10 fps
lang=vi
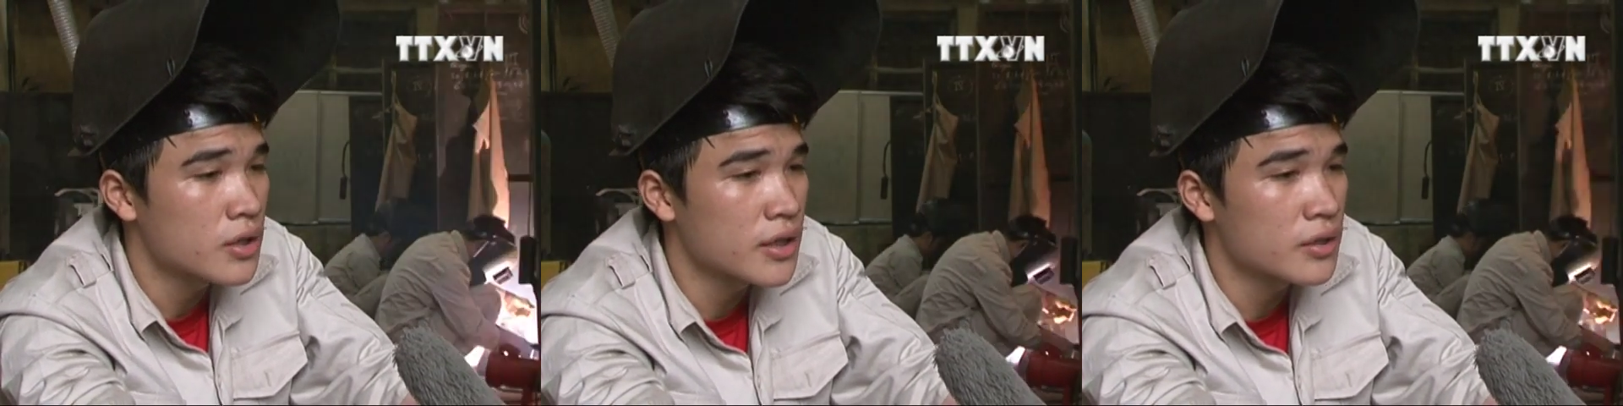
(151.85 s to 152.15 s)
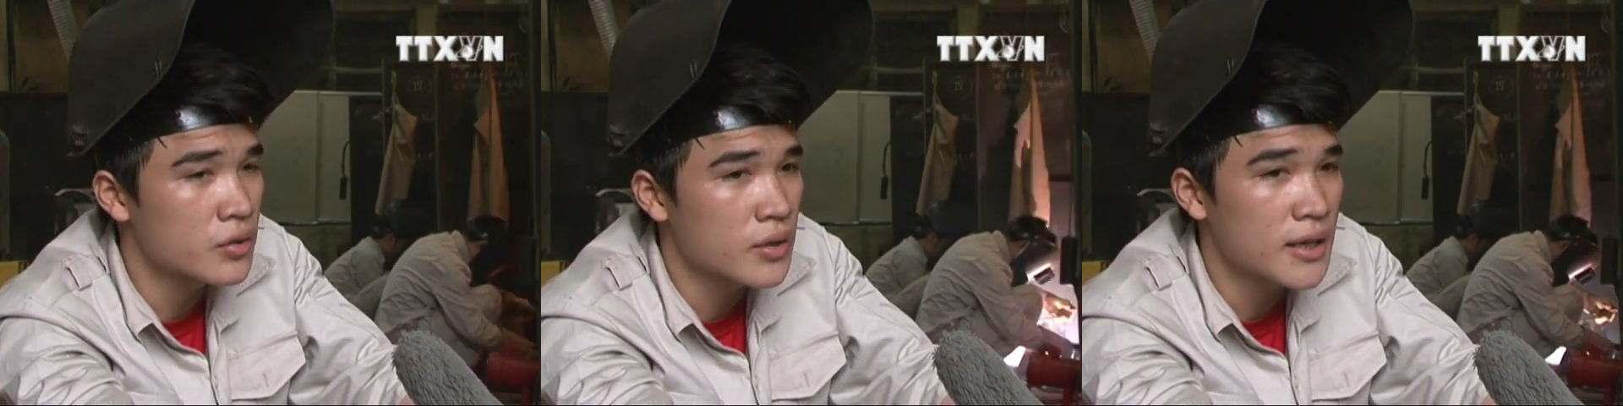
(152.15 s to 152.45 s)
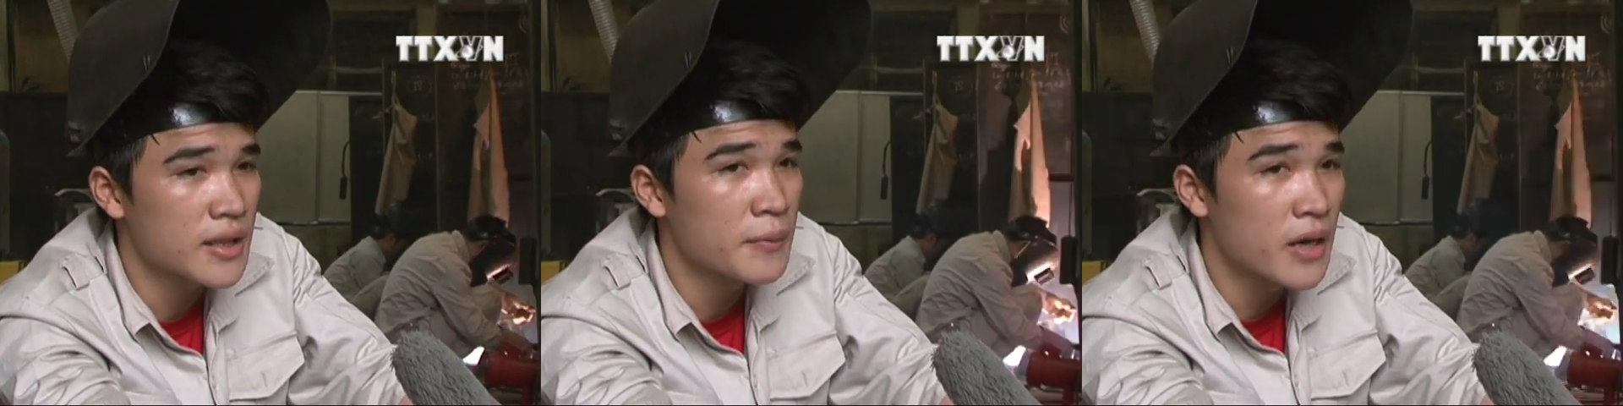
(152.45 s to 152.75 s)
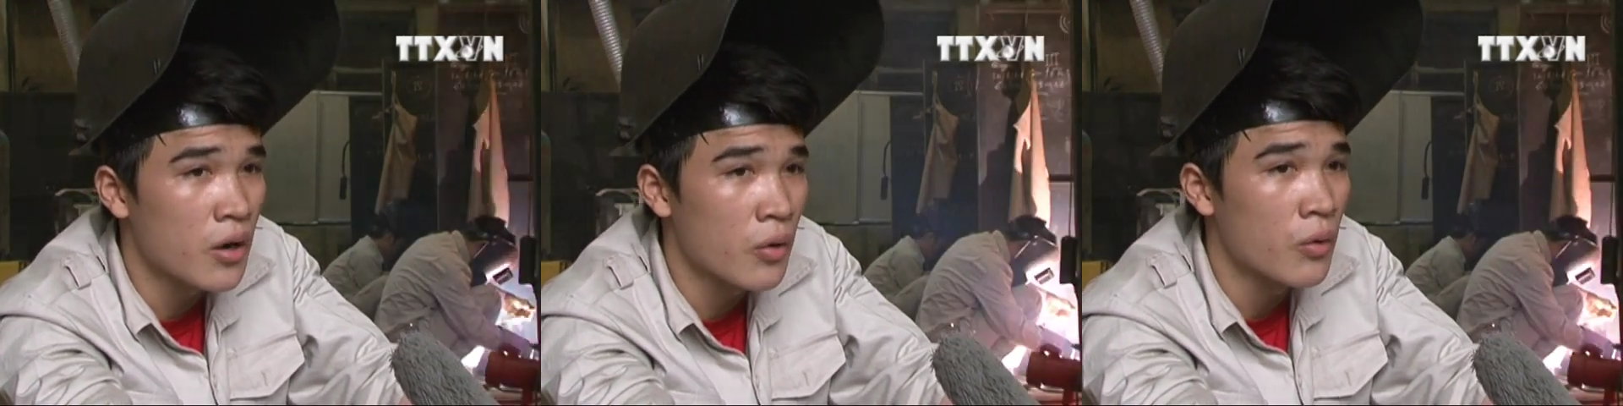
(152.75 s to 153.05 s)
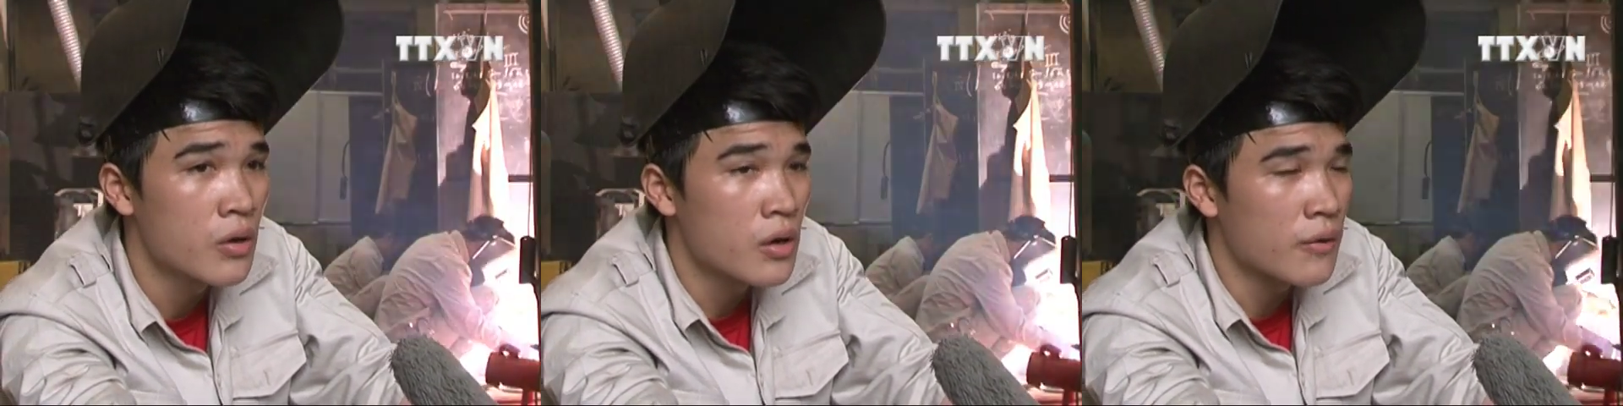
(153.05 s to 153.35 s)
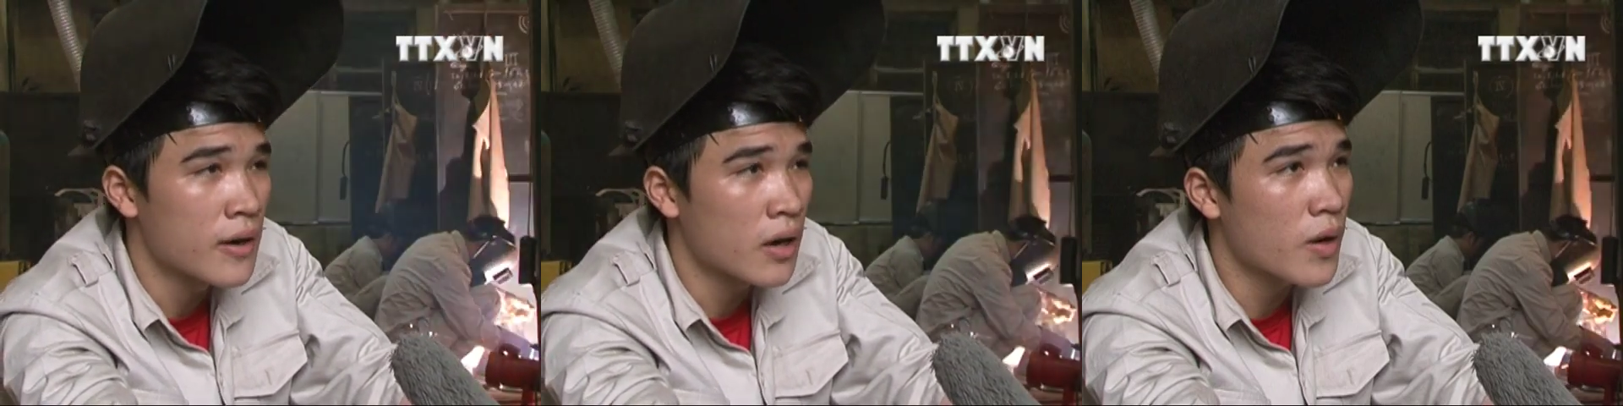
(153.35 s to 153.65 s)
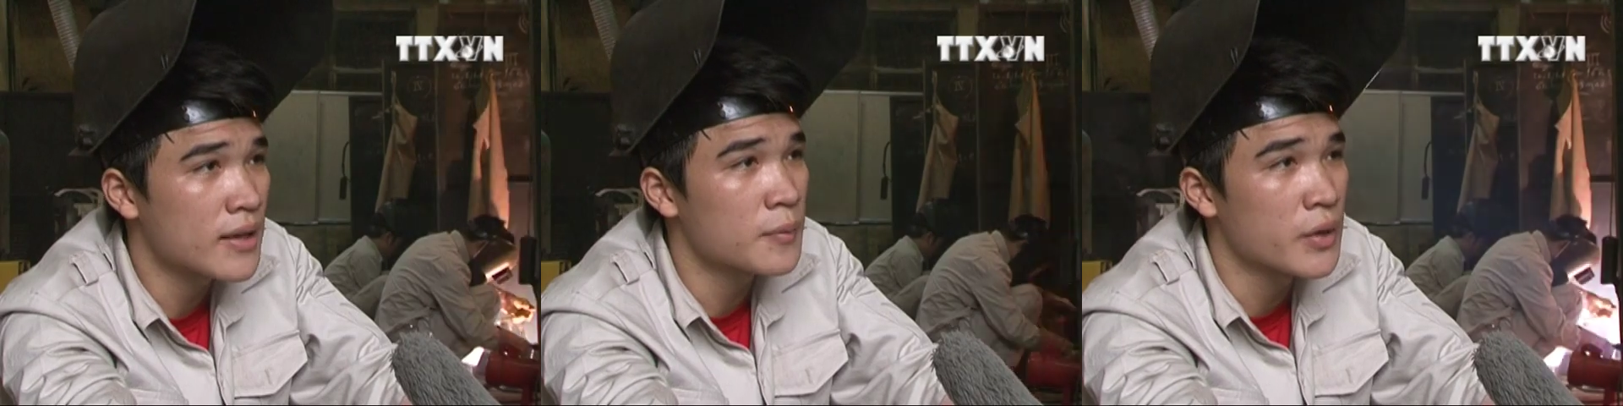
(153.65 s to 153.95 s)
cho nên tôi đã tìm hiểu và
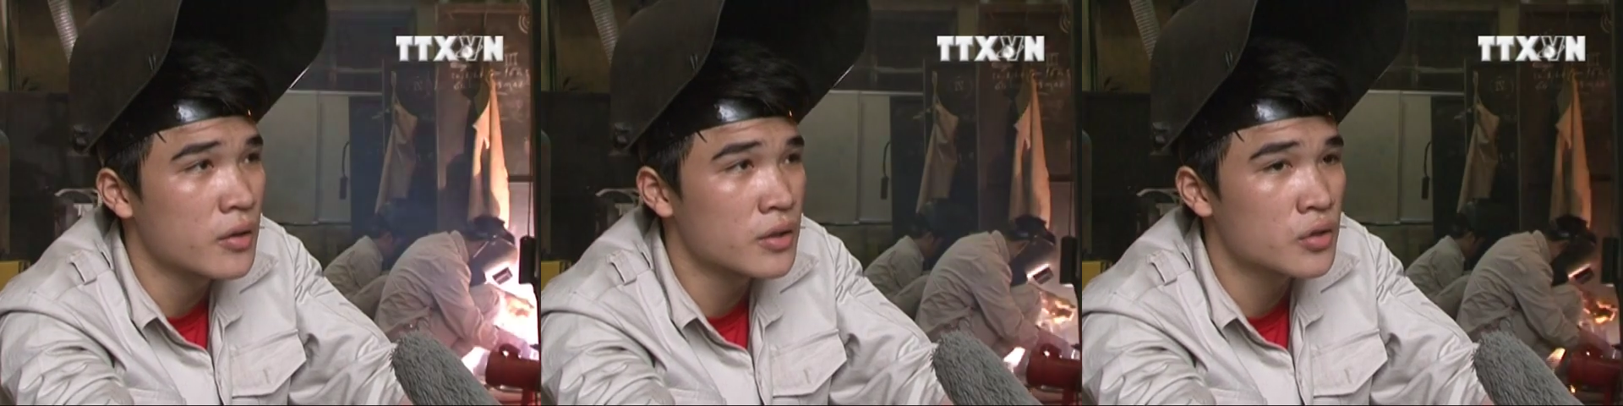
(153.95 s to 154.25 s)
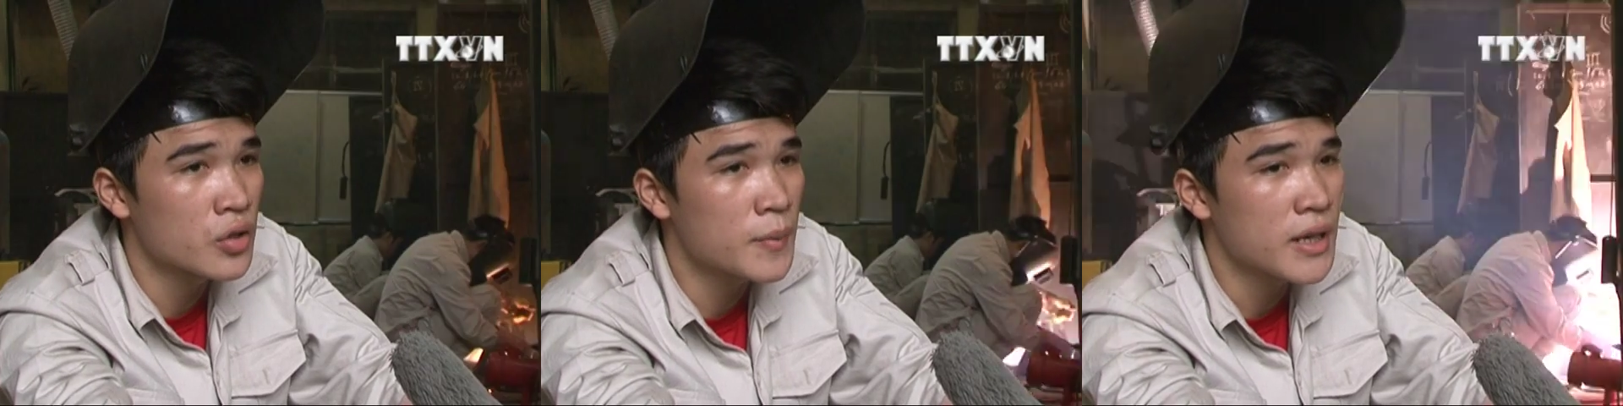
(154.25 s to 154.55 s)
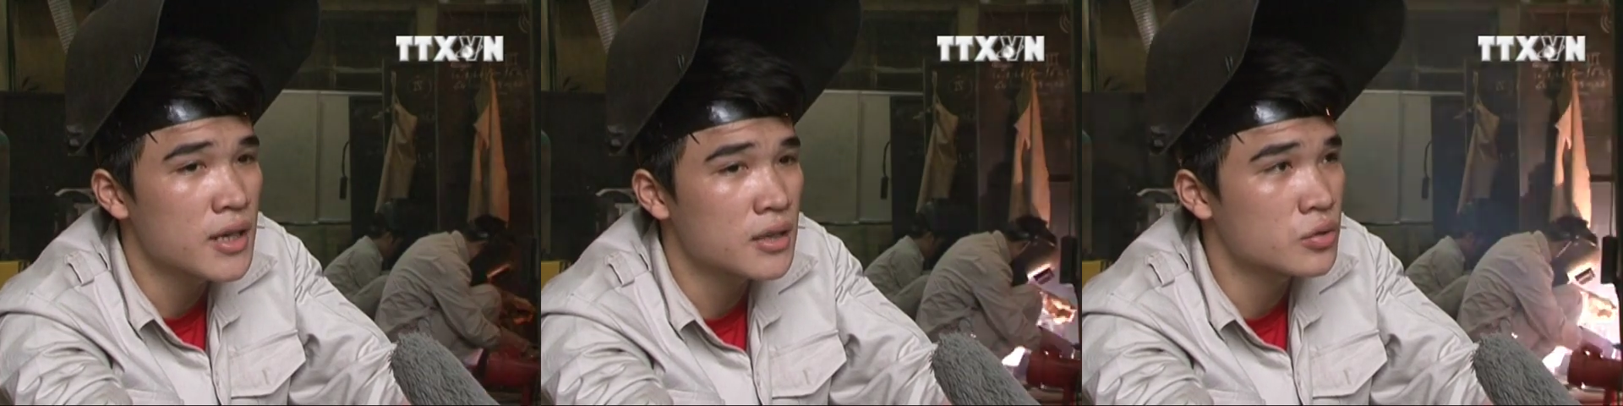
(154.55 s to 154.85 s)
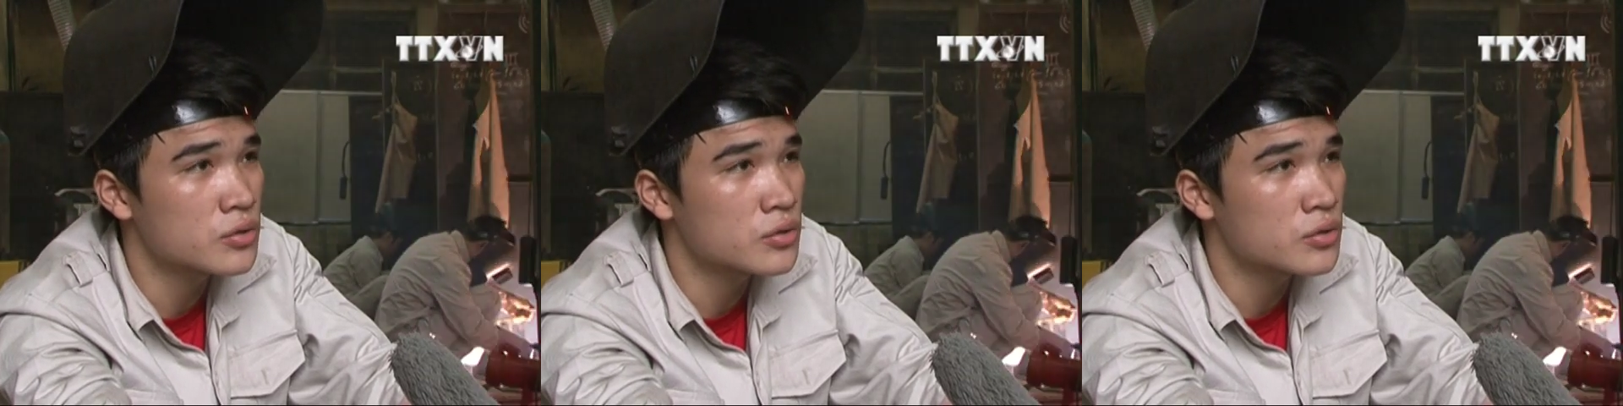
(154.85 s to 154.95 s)
qua tìm hiểu thì tôi biết được